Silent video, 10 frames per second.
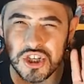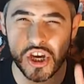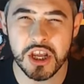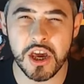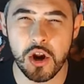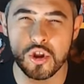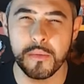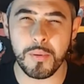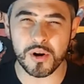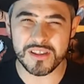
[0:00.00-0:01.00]
Cercherò di
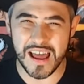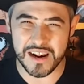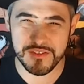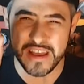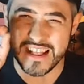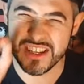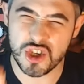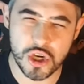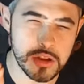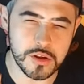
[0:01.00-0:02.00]
portarvi al
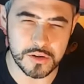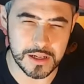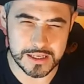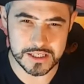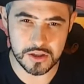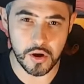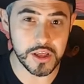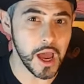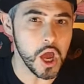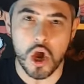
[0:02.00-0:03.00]
centro della
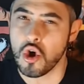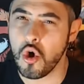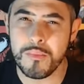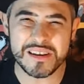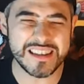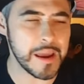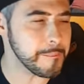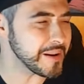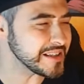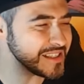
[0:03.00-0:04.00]
storia, come
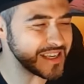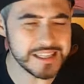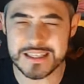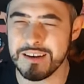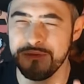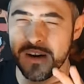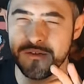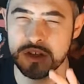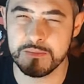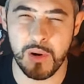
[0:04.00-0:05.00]
sempre senza
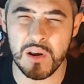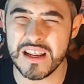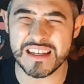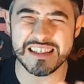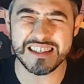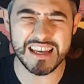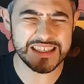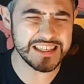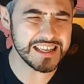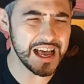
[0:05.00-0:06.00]
farvi spoiler,
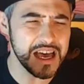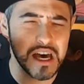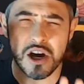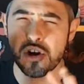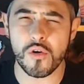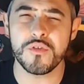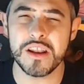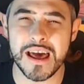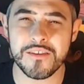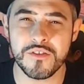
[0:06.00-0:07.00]
senza
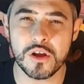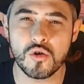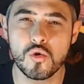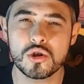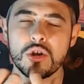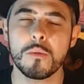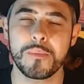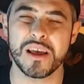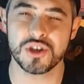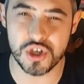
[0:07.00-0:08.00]
rovinarvi il gusto e il
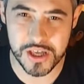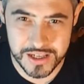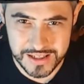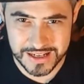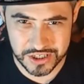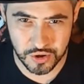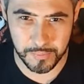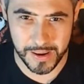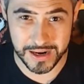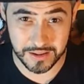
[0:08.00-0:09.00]
piacere della
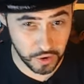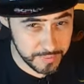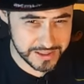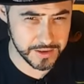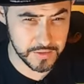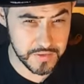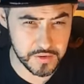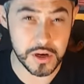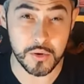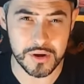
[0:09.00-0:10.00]
scoperta, come
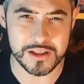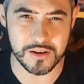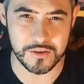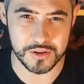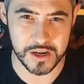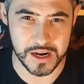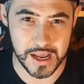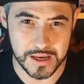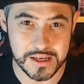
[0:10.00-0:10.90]
tradizione qui al Trono del Re.